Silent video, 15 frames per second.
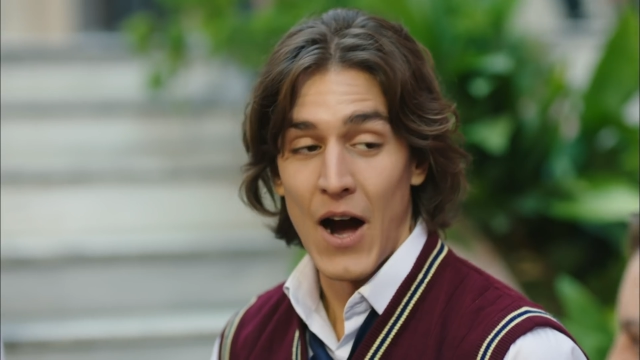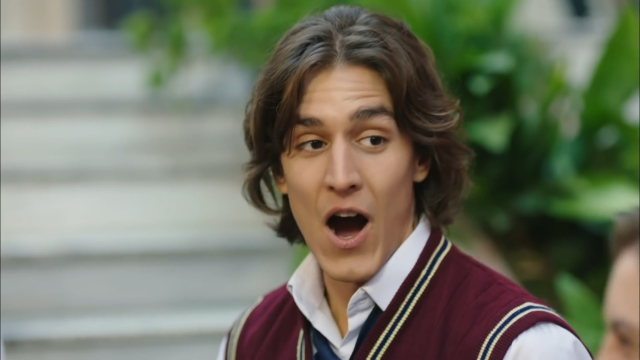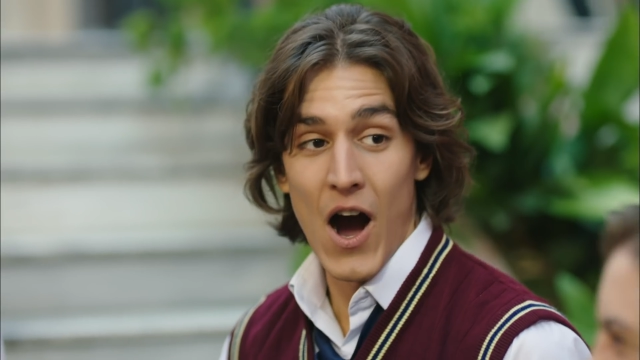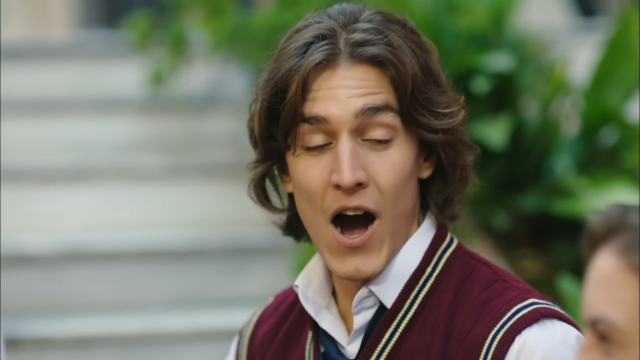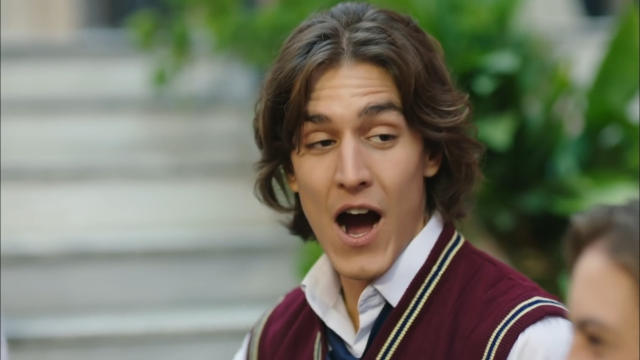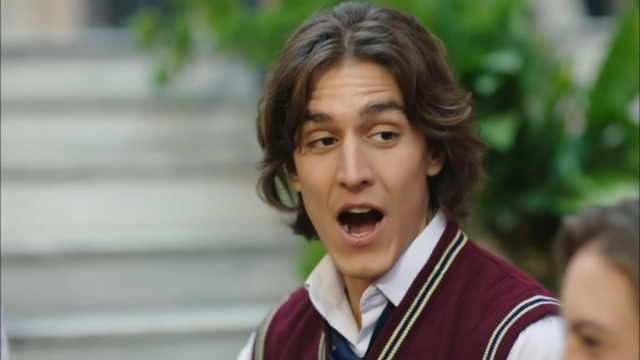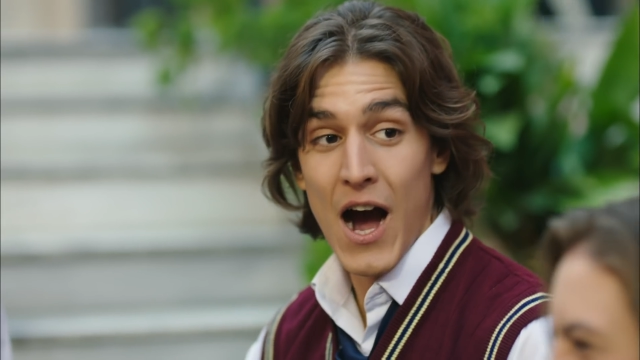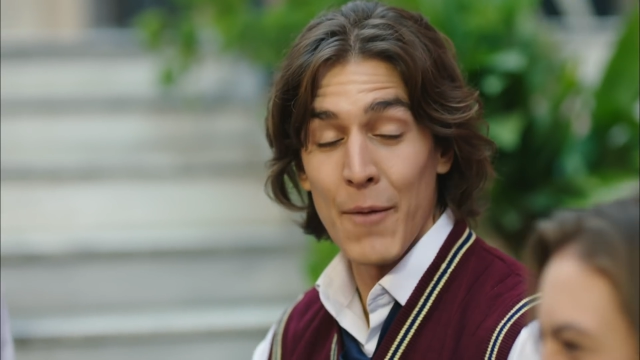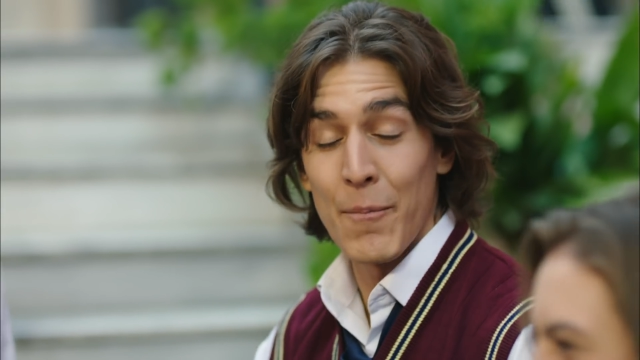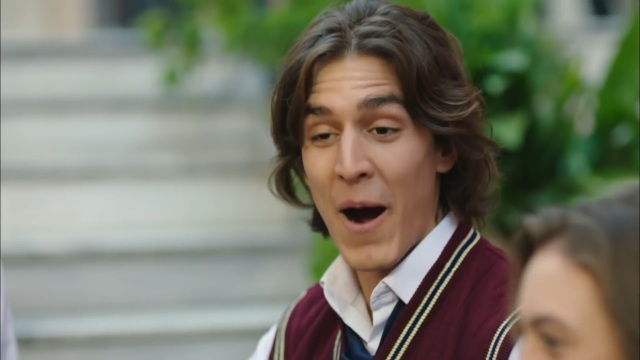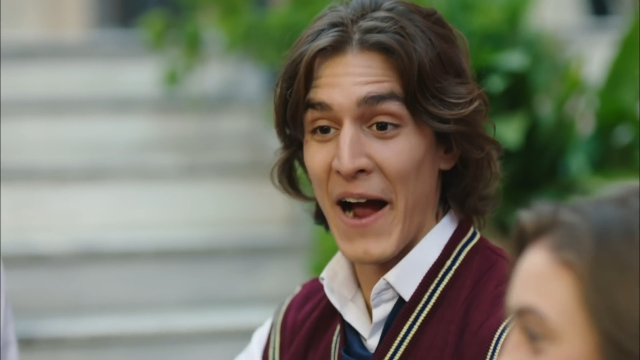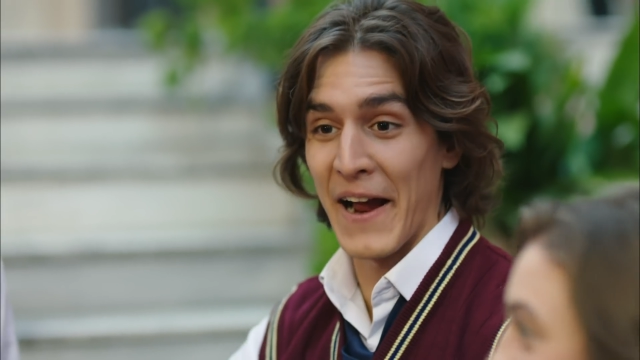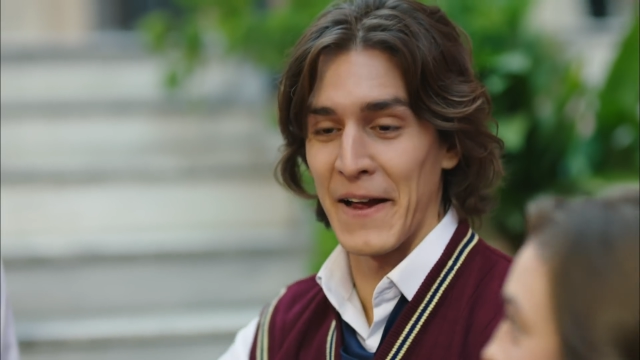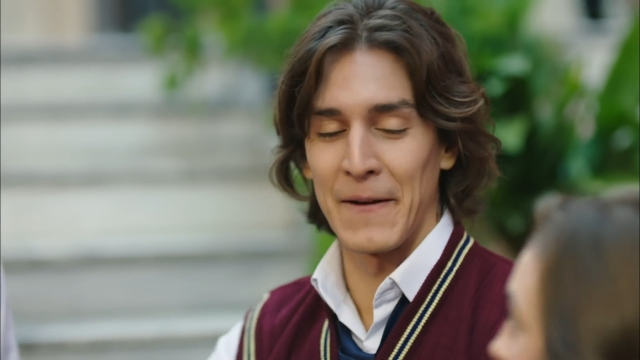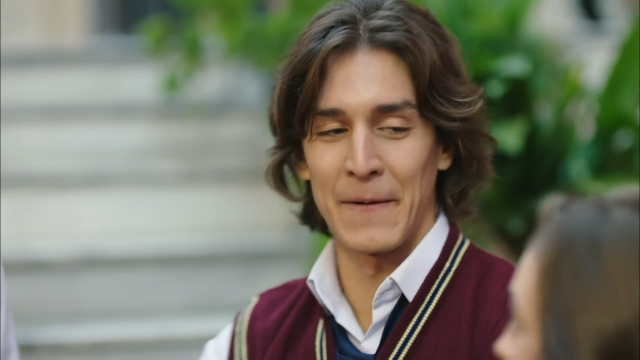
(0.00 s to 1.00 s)
Aa
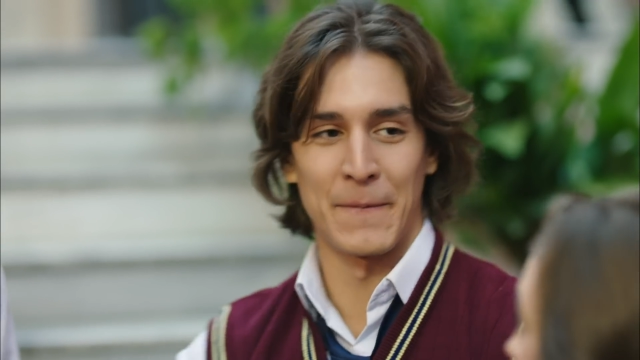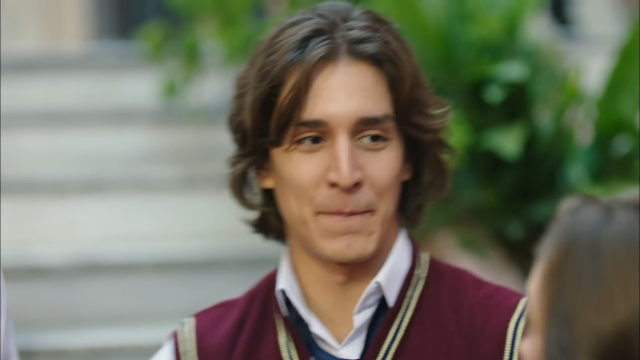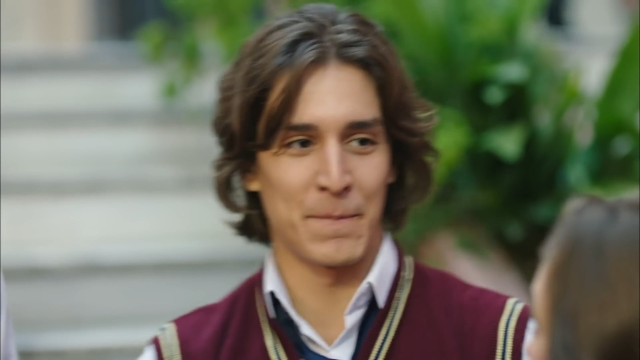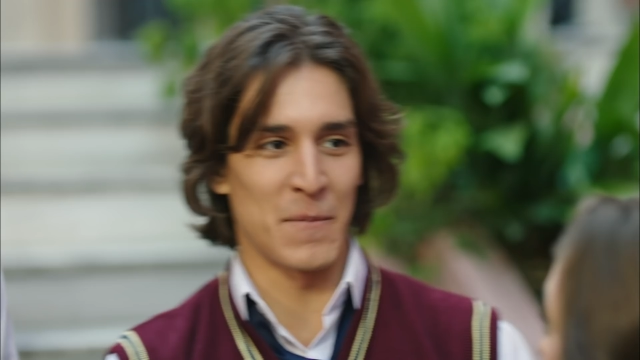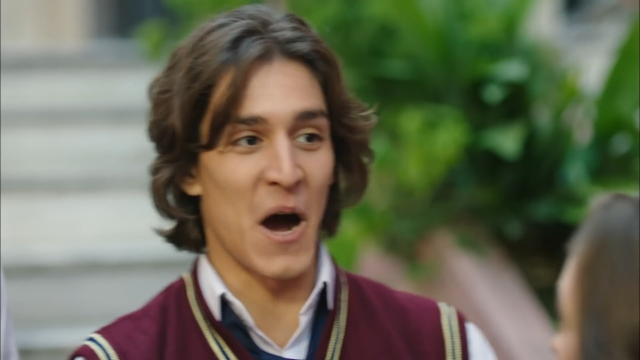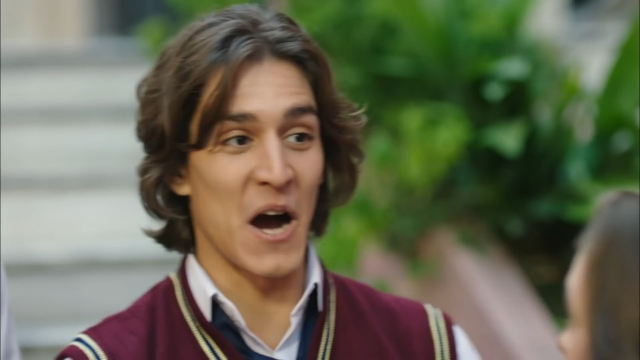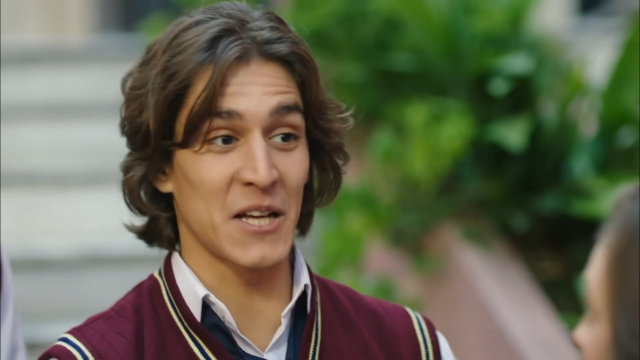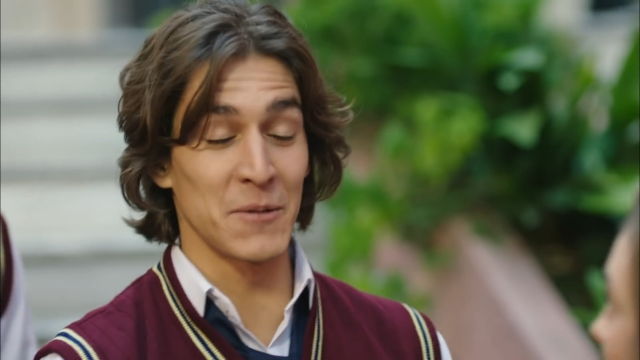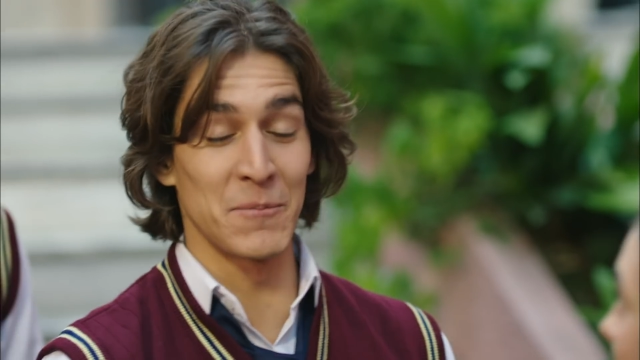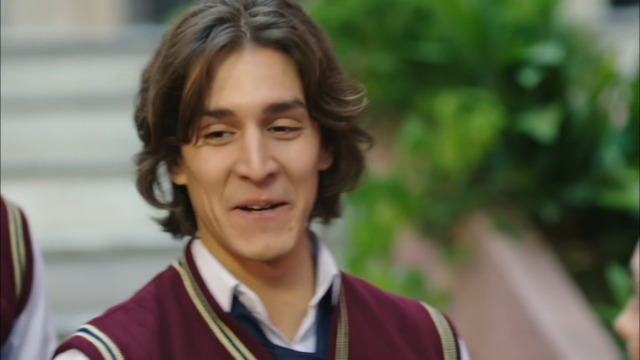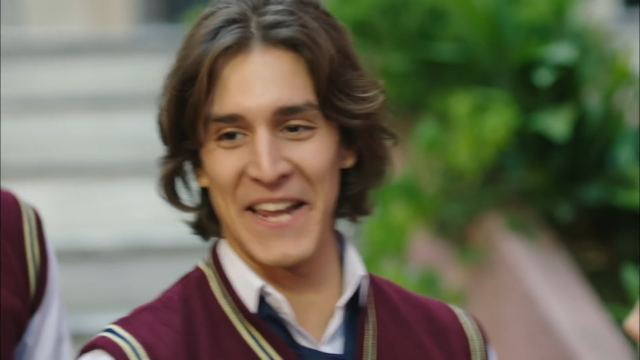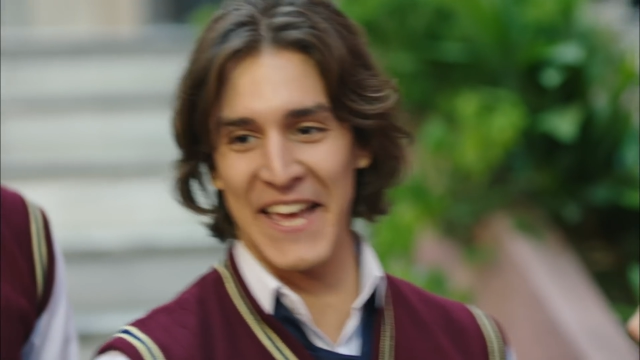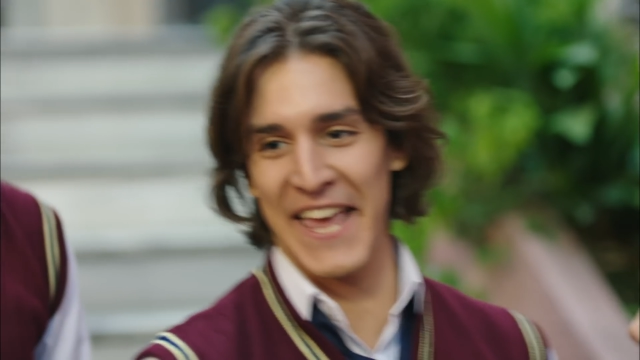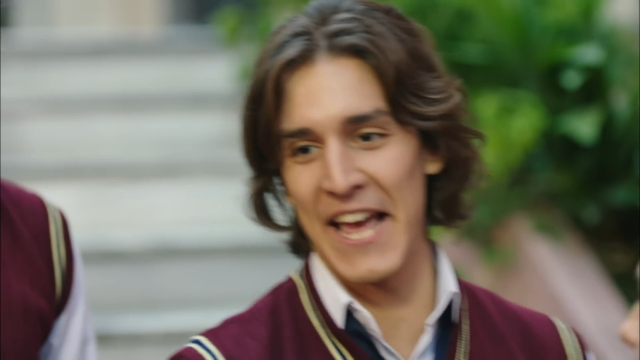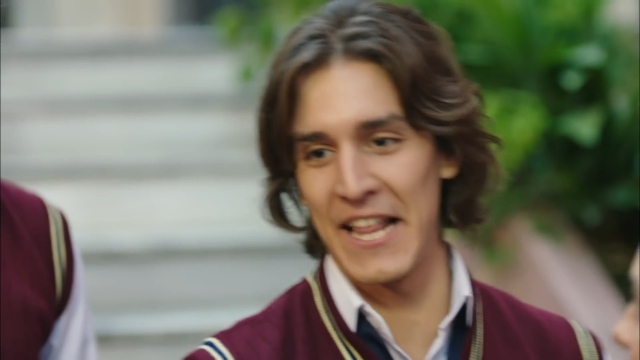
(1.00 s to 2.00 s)
bak aklıma
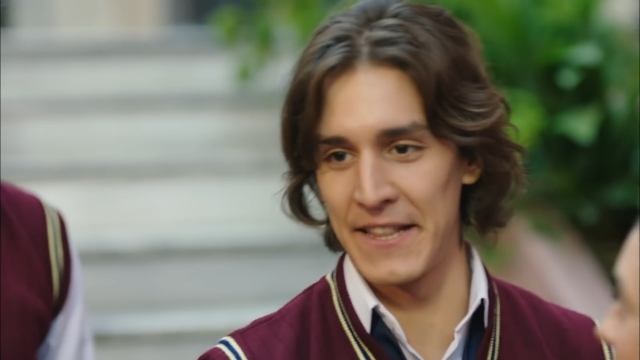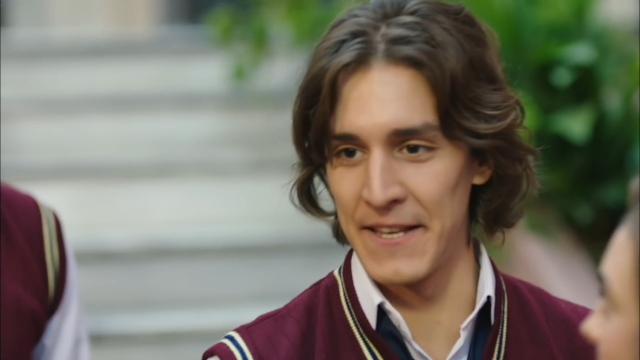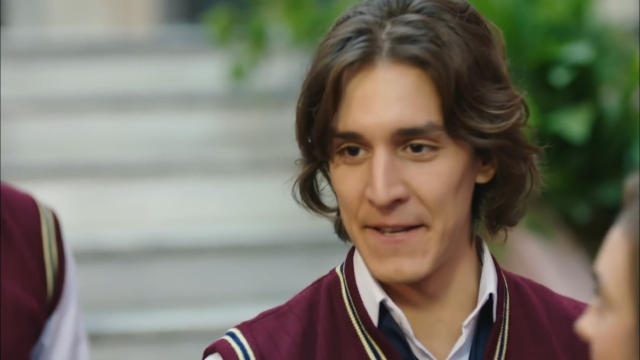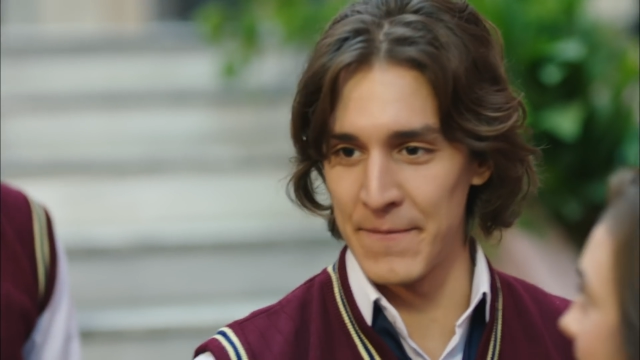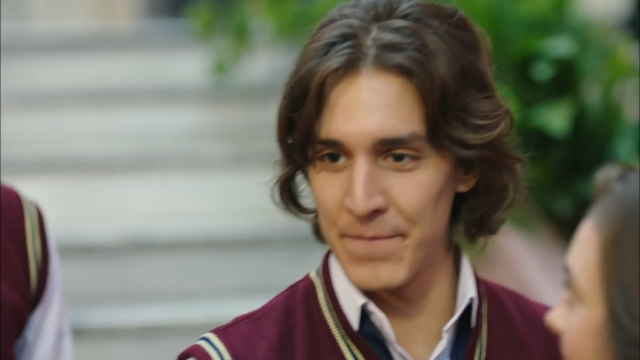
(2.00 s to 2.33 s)
ne geldi.